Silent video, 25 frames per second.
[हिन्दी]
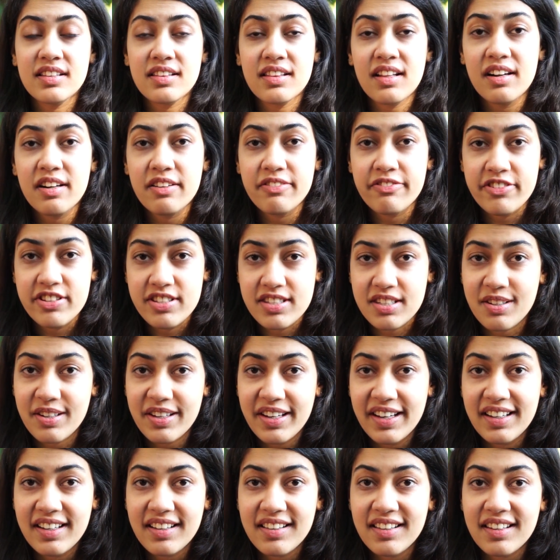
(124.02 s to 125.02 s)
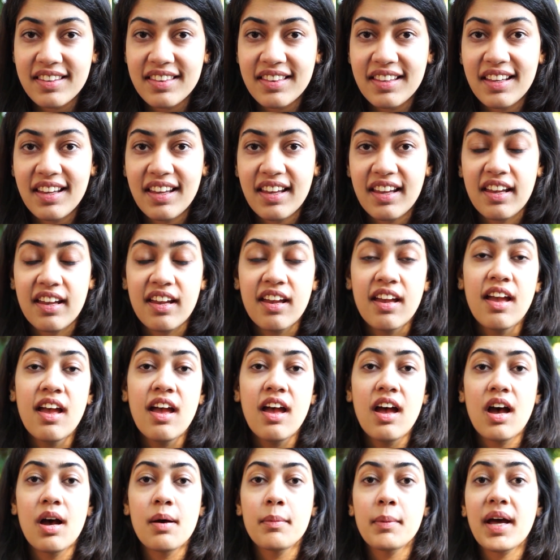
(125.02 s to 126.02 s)
इतना डिफरेंस क्रिएट करते हैं
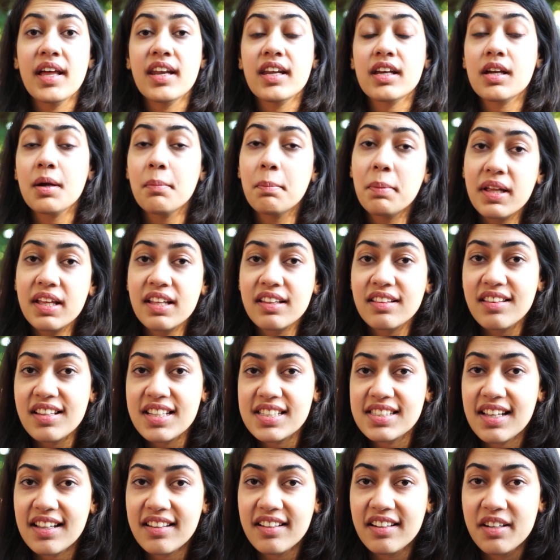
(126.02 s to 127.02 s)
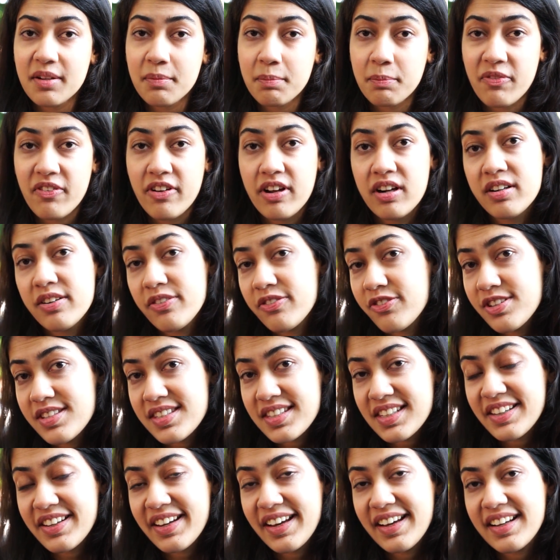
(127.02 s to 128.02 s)
हमारे कपड़े इतना ज़्यादा
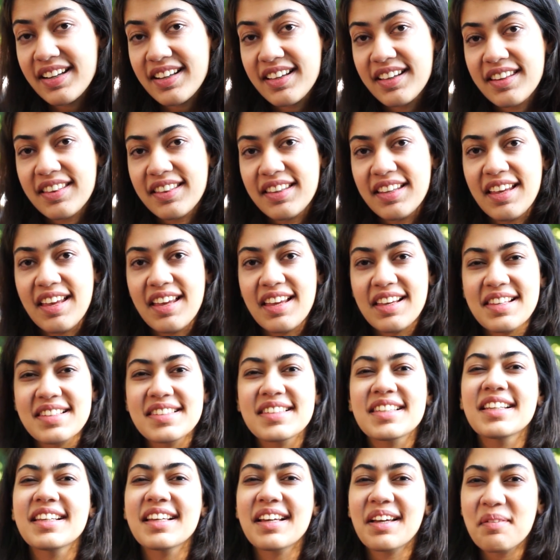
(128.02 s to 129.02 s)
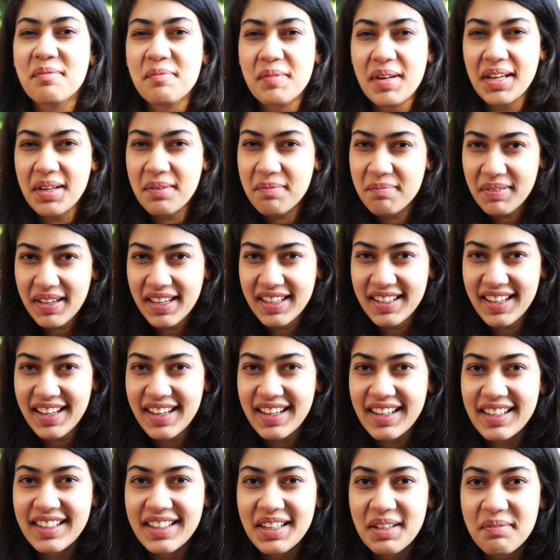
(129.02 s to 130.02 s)
डिफरेंस क्रिएट करते हैं किसी ने अगर मेकअप पहना
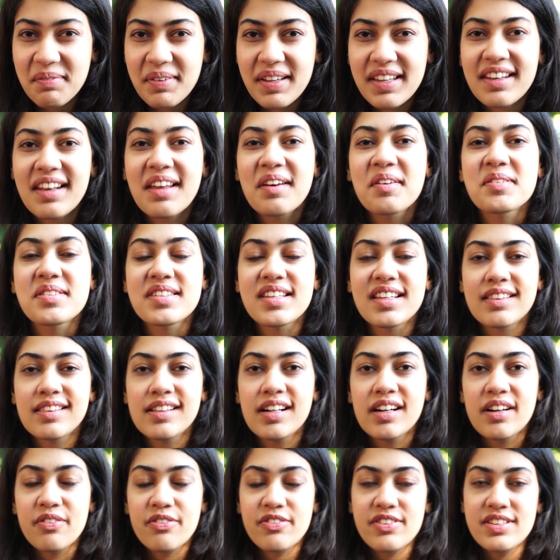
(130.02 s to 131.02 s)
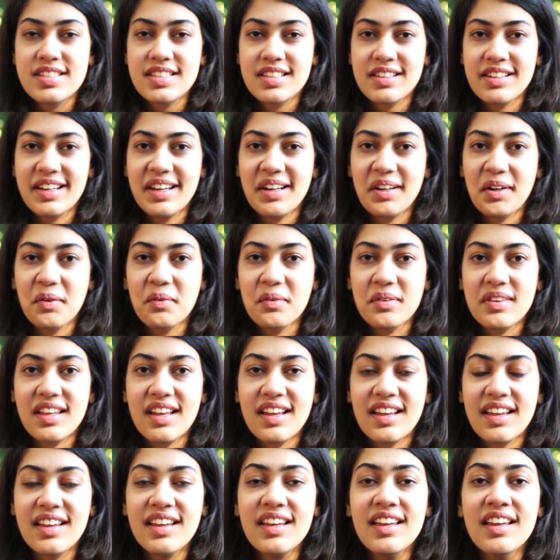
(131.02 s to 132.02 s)
है कि नहीं पहना है उससे इतना डिफरेंस क्रिएट होता
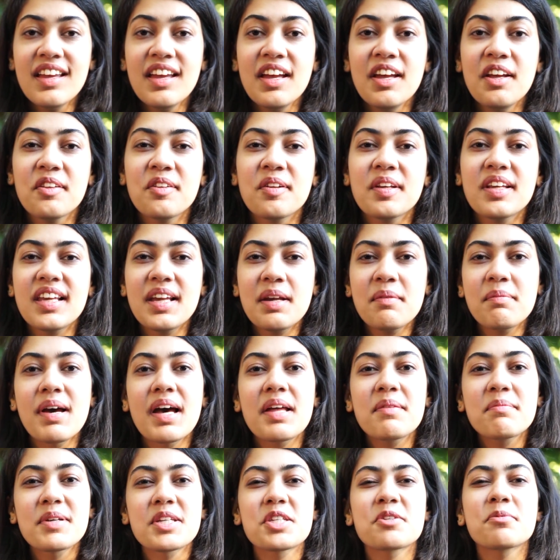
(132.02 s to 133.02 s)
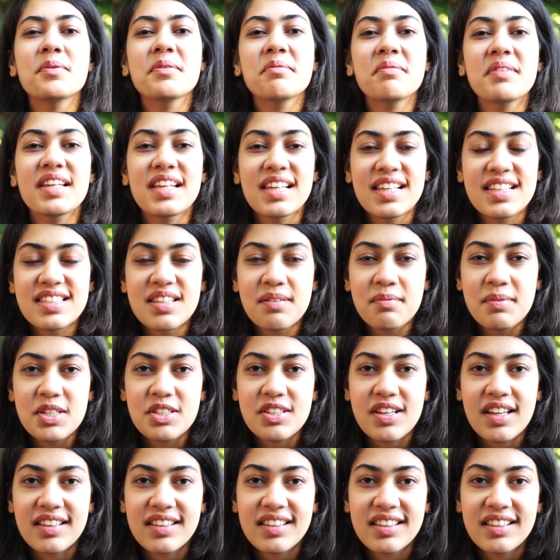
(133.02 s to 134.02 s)
है तो ये बात बचपन में नहीं
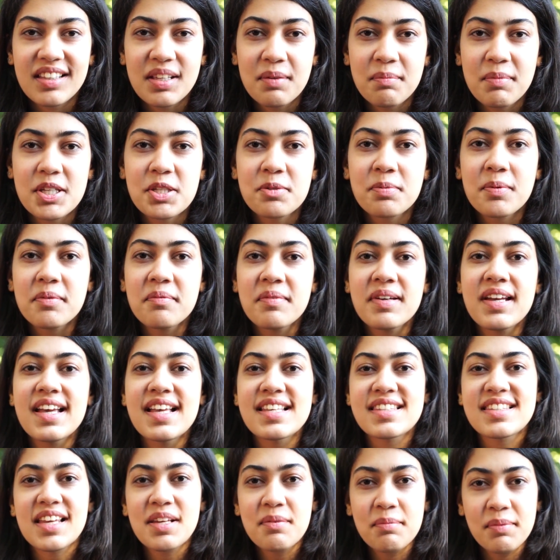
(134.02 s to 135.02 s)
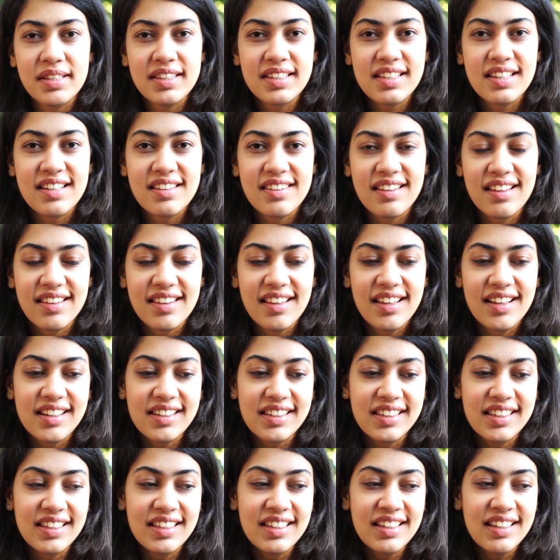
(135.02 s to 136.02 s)
समझ आती थी बचपन में ऐसा ही मन करता था
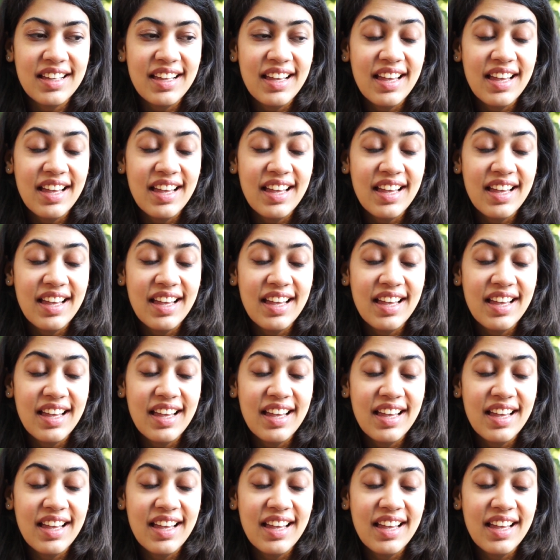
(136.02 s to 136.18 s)
कि